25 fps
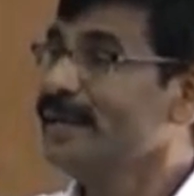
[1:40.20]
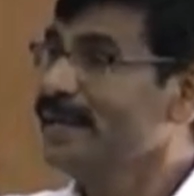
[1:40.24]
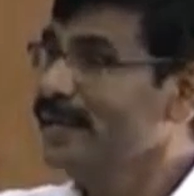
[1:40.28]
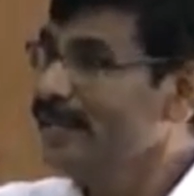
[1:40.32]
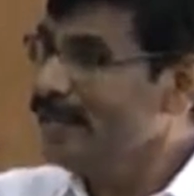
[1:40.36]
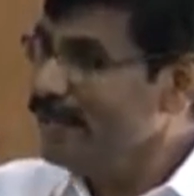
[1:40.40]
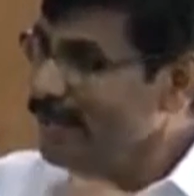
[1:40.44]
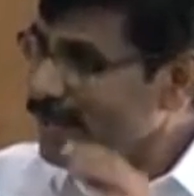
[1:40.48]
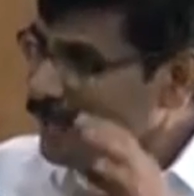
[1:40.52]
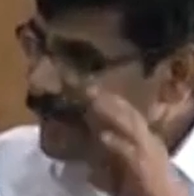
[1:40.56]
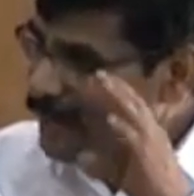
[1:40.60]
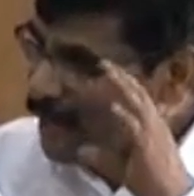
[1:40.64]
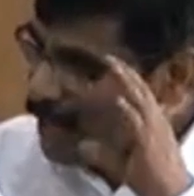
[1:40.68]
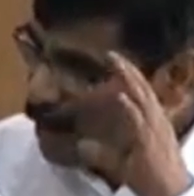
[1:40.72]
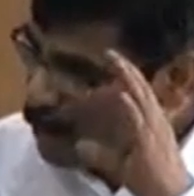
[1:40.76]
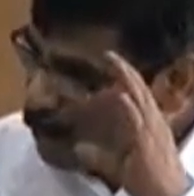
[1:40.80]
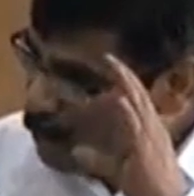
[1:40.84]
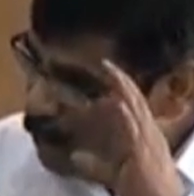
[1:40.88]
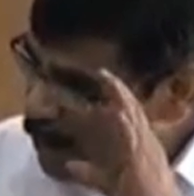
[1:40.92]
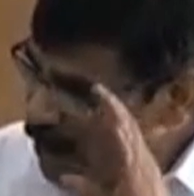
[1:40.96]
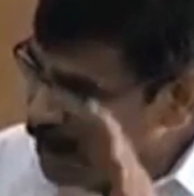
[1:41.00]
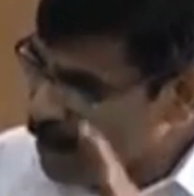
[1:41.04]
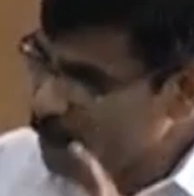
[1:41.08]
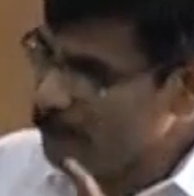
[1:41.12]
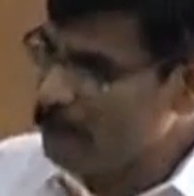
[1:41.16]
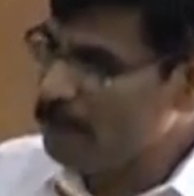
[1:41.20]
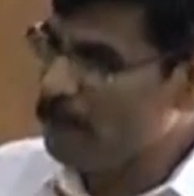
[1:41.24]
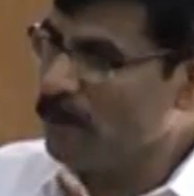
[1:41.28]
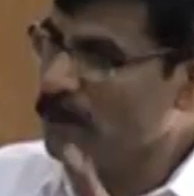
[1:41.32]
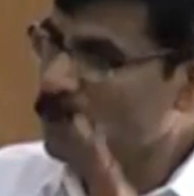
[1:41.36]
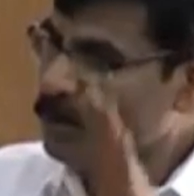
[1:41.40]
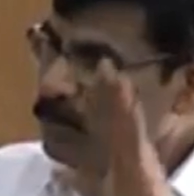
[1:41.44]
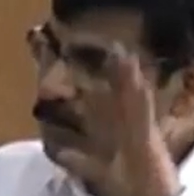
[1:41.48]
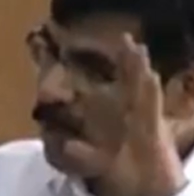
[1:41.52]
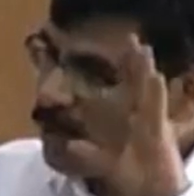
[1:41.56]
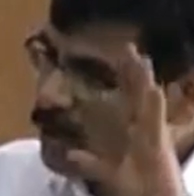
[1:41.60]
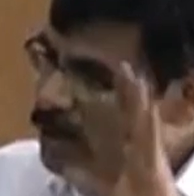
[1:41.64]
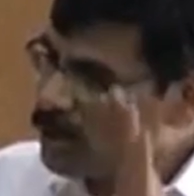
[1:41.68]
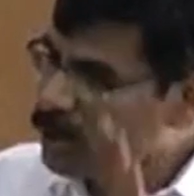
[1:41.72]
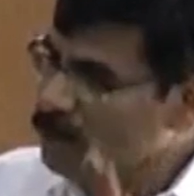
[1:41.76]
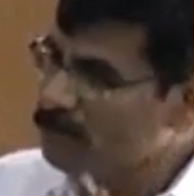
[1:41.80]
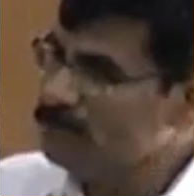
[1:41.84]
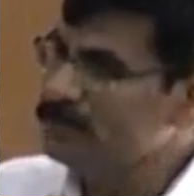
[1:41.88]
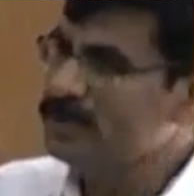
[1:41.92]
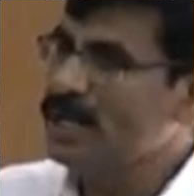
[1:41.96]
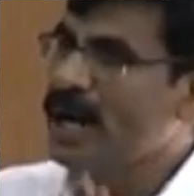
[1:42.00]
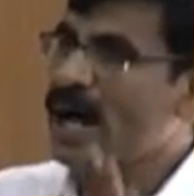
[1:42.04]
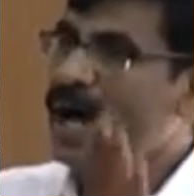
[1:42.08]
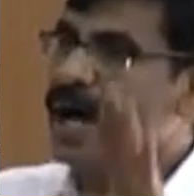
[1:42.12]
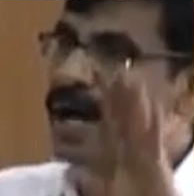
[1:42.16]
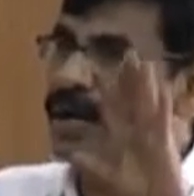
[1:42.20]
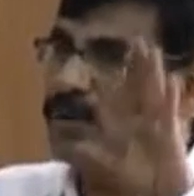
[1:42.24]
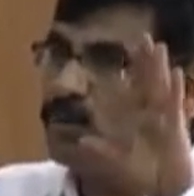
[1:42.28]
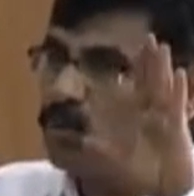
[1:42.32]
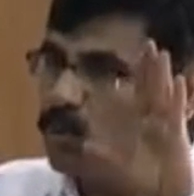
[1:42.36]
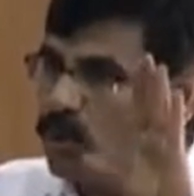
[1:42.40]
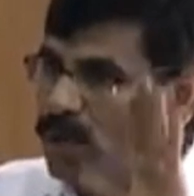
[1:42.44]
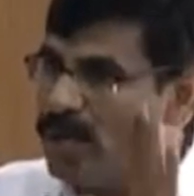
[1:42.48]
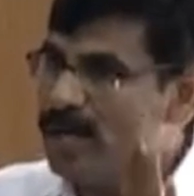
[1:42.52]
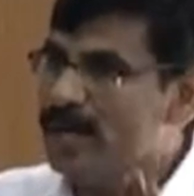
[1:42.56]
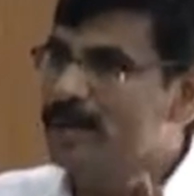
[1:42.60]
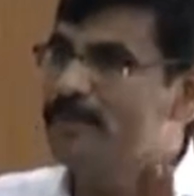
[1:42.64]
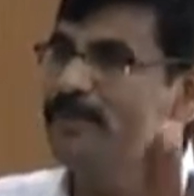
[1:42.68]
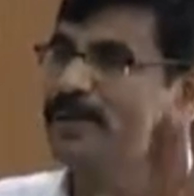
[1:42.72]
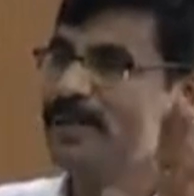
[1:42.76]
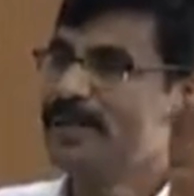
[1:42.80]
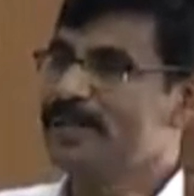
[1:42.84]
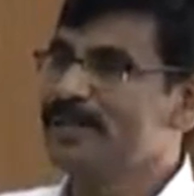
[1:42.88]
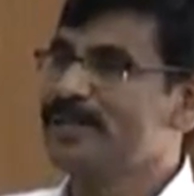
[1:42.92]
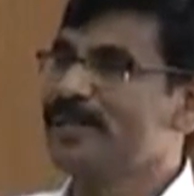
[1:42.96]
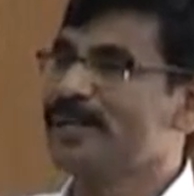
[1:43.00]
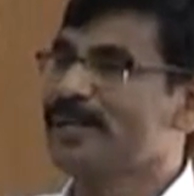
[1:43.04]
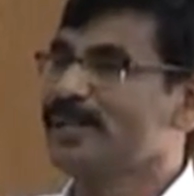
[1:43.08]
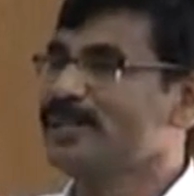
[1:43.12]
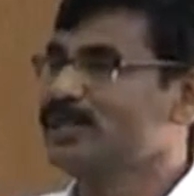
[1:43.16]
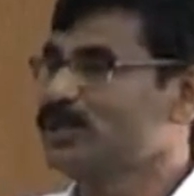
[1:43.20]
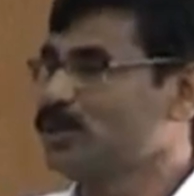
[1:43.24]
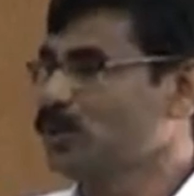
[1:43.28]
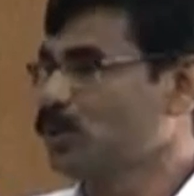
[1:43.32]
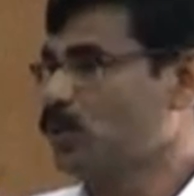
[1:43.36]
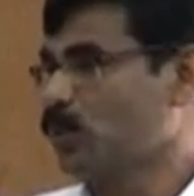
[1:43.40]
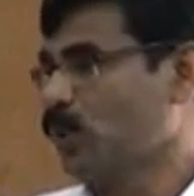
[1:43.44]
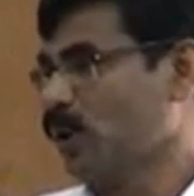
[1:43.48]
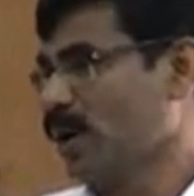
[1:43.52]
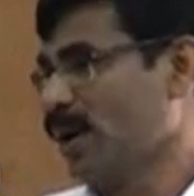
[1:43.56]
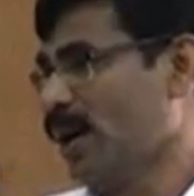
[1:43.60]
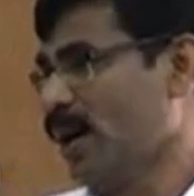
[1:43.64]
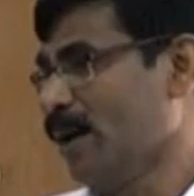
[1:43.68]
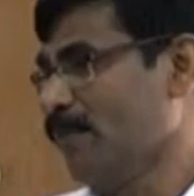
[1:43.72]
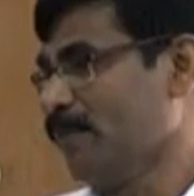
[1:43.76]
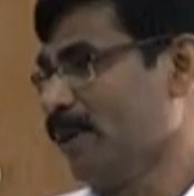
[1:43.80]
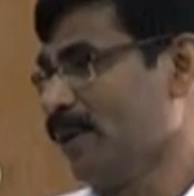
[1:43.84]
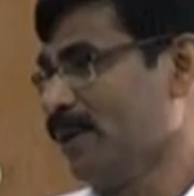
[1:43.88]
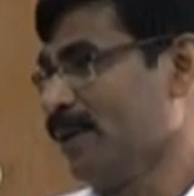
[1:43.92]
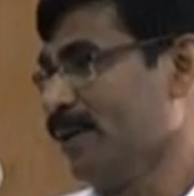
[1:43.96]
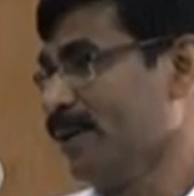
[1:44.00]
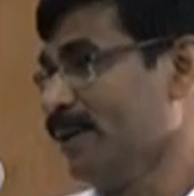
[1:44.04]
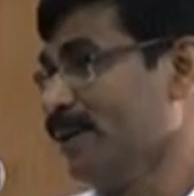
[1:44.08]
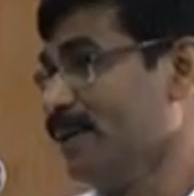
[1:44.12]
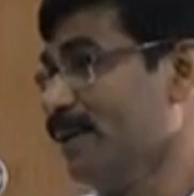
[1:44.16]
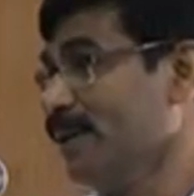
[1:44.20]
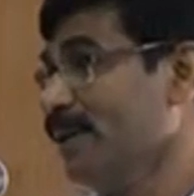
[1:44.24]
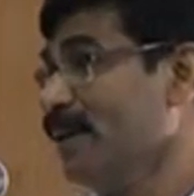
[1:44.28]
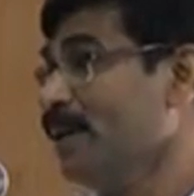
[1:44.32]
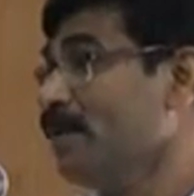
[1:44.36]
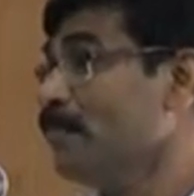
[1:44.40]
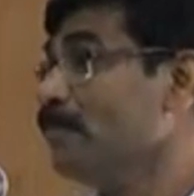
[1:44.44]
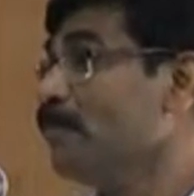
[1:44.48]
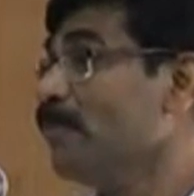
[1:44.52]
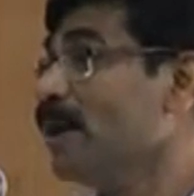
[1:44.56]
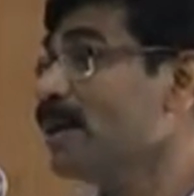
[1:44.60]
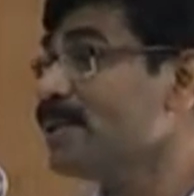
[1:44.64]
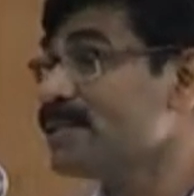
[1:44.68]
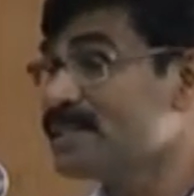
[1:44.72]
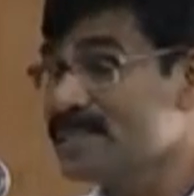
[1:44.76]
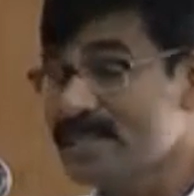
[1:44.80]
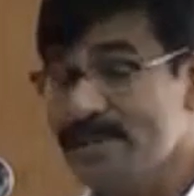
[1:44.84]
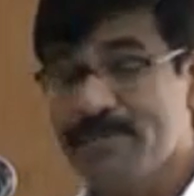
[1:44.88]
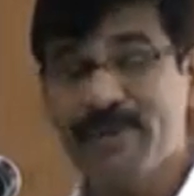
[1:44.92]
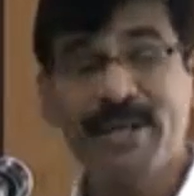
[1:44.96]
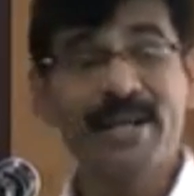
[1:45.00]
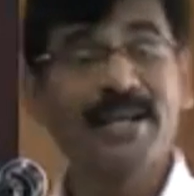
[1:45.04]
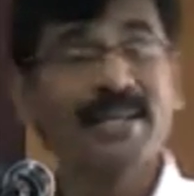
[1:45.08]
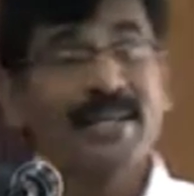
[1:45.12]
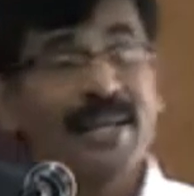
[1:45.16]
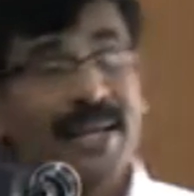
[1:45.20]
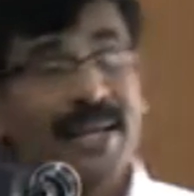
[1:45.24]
நீங்கள் படிப்பது மட்டும்தான் உலகம் என்று நினைத்து கொள்ளாமல் மற்றவர்கள்